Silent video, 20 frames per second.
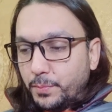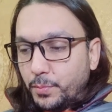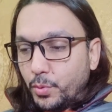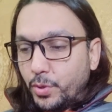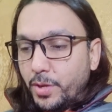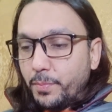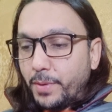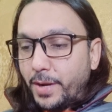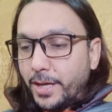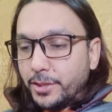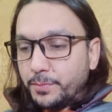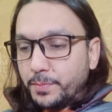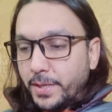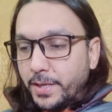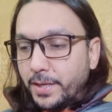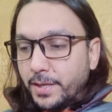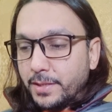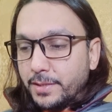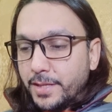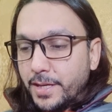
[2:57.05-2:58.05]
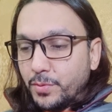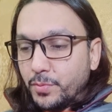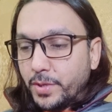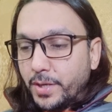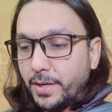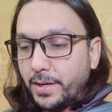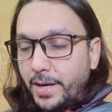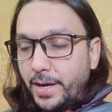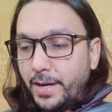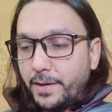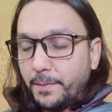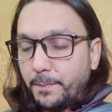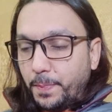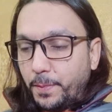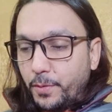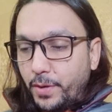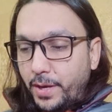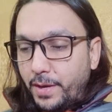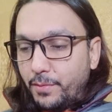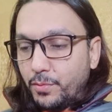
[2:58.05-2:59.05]
पूरी प्राइस पे निकल जाए क्योंकि रेट
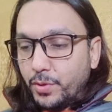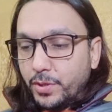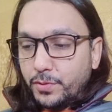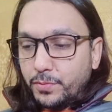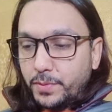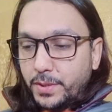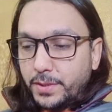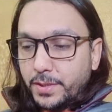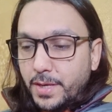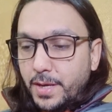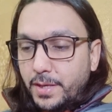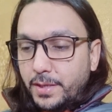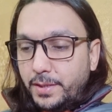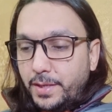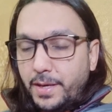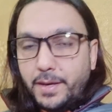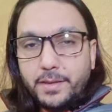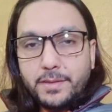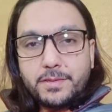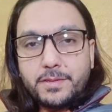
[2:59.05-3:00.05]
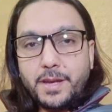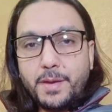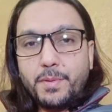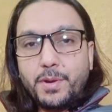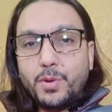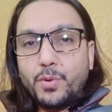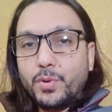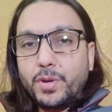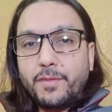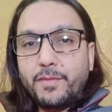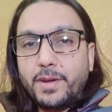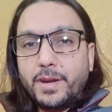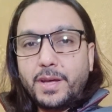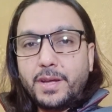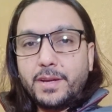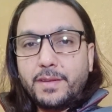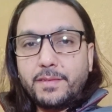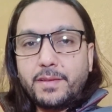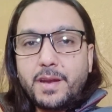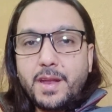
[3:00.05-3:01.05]
जो है वो इस वक्त ये स्टेबल होने
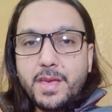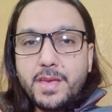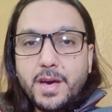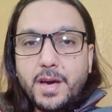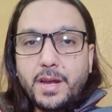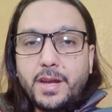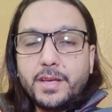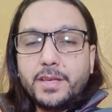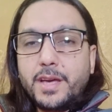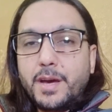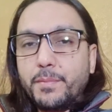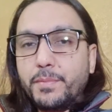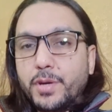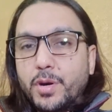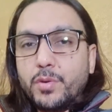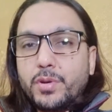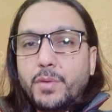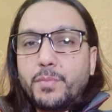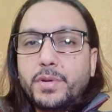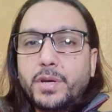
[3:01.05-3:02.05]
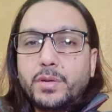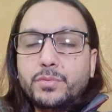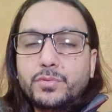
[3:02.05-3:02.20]
वाला नज़र नहीं आ रहा ये अप डाउन अप